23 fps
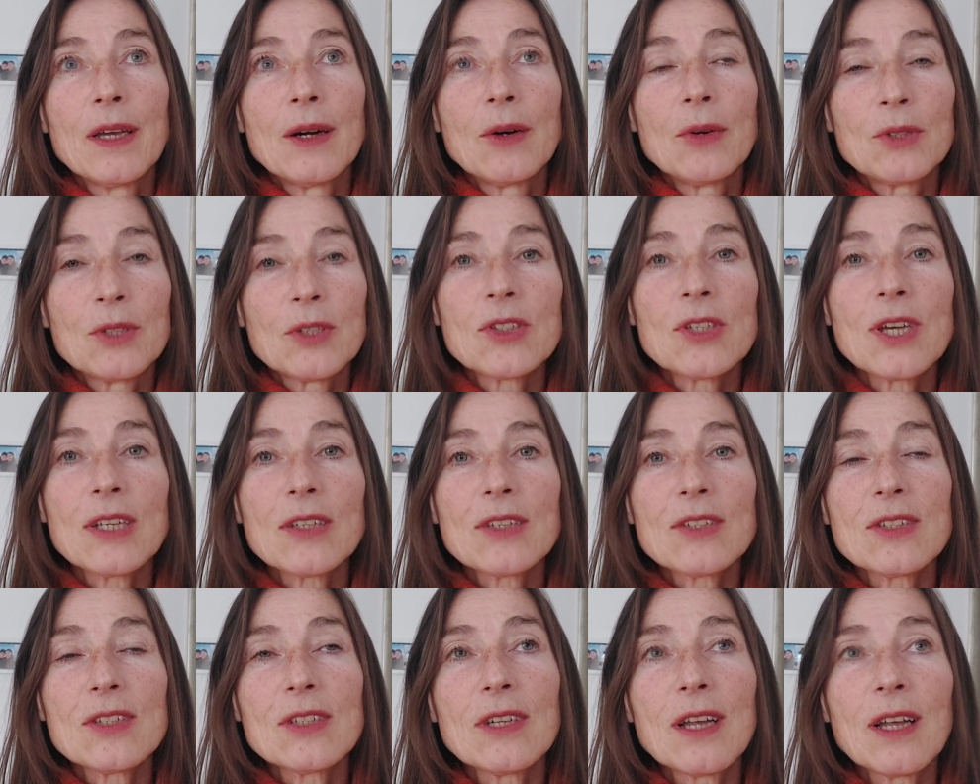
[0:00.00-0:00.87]
Und das
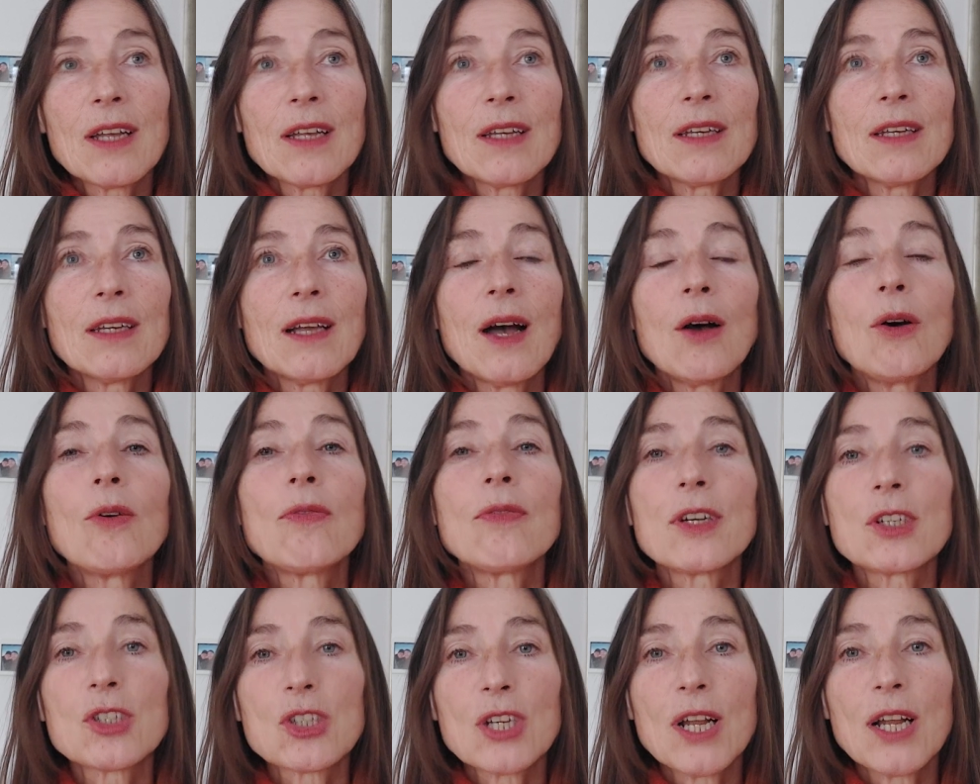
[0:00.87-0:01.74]
hat sie dann auch
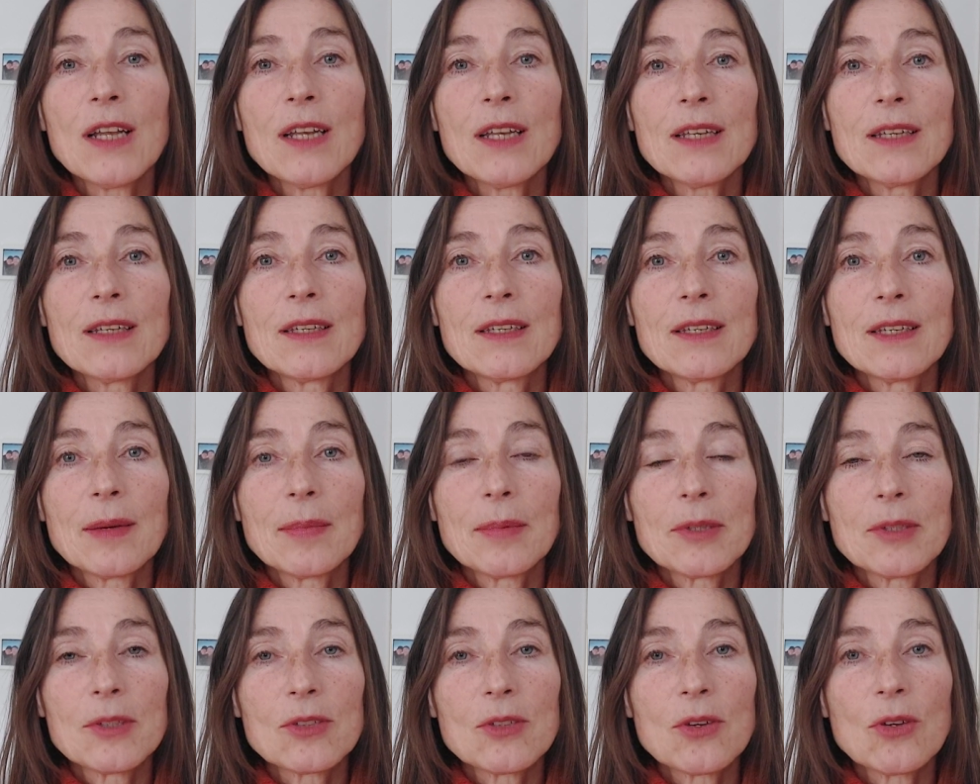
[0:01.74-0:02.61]
verstanden. Ich
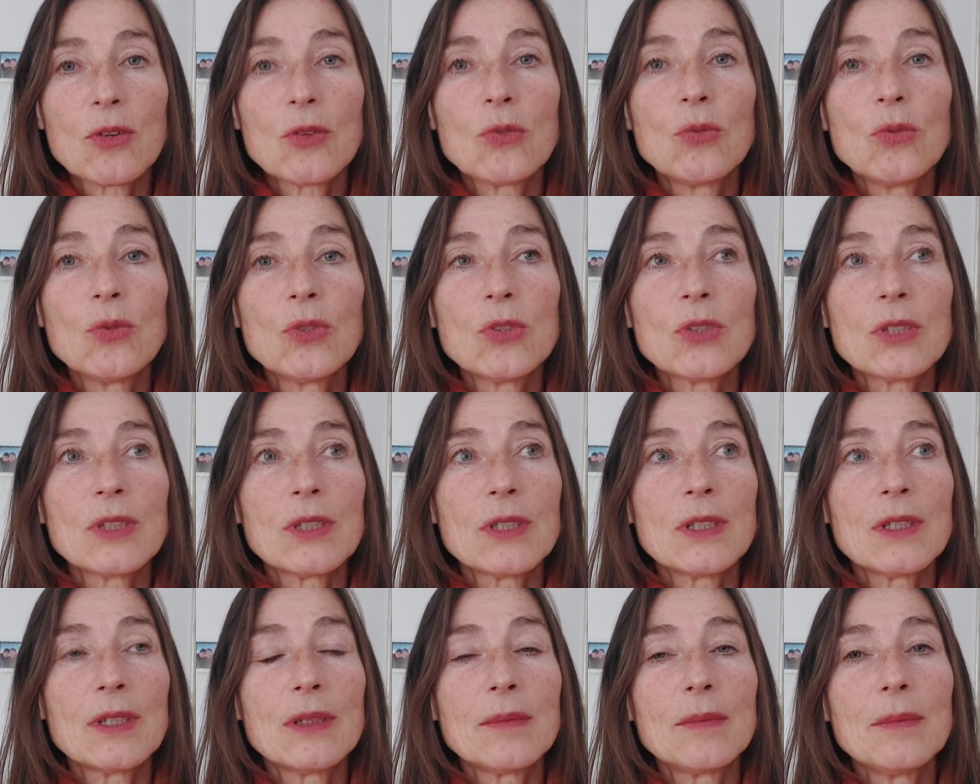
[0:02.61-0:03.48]
habe das auch gut
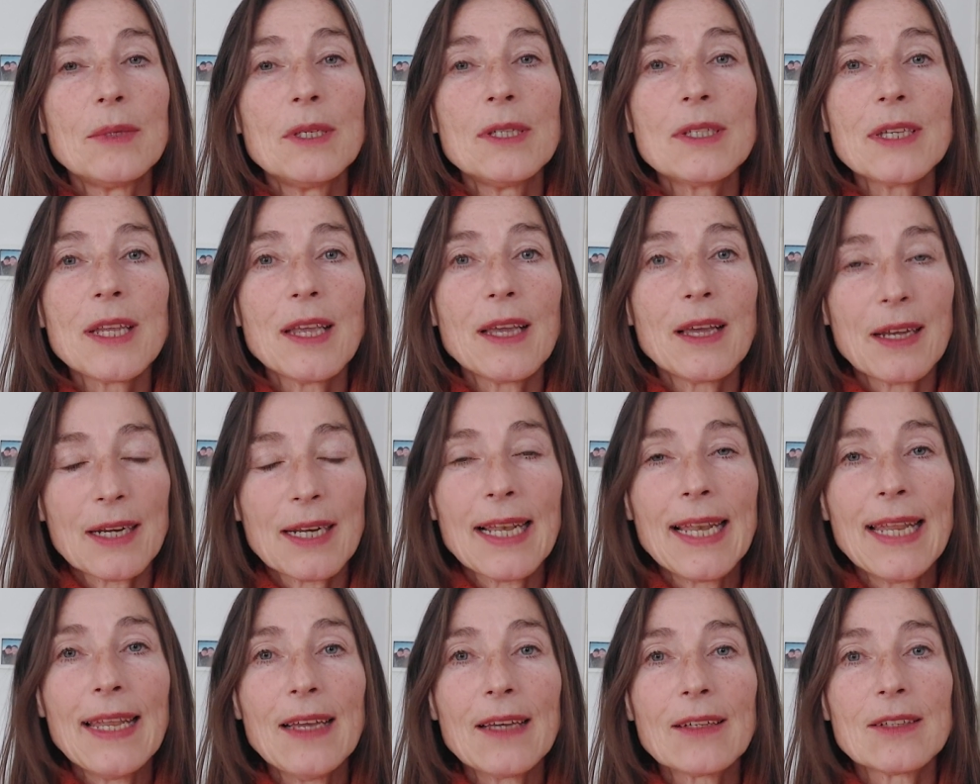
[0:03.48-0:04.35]
äh, mit
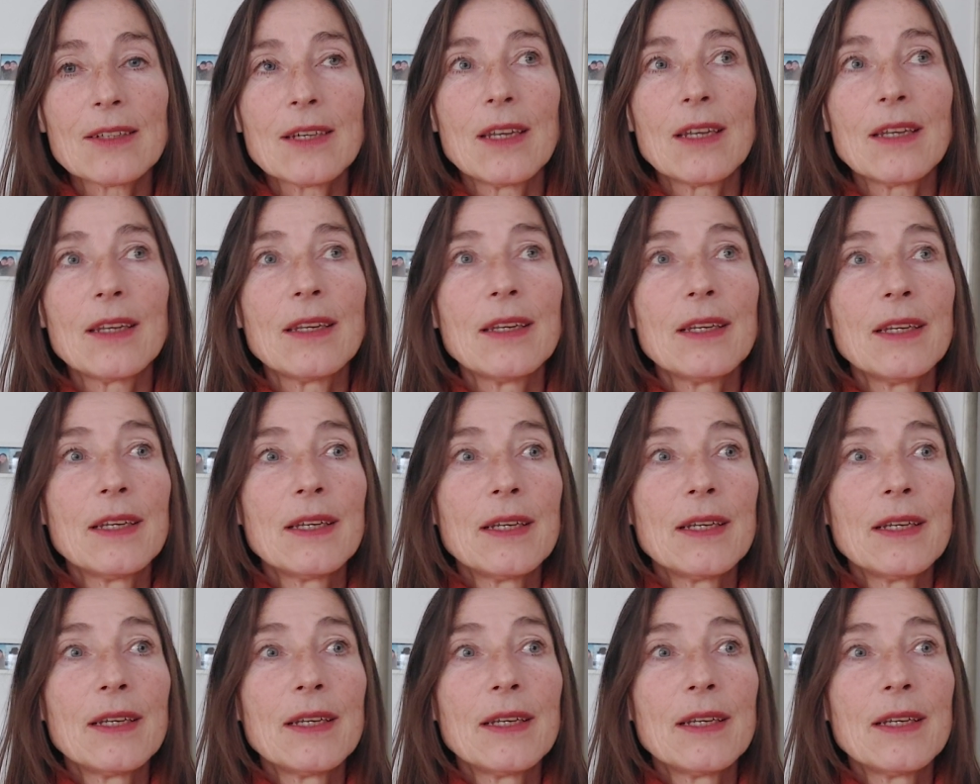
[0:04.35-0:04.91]
erklärt dann.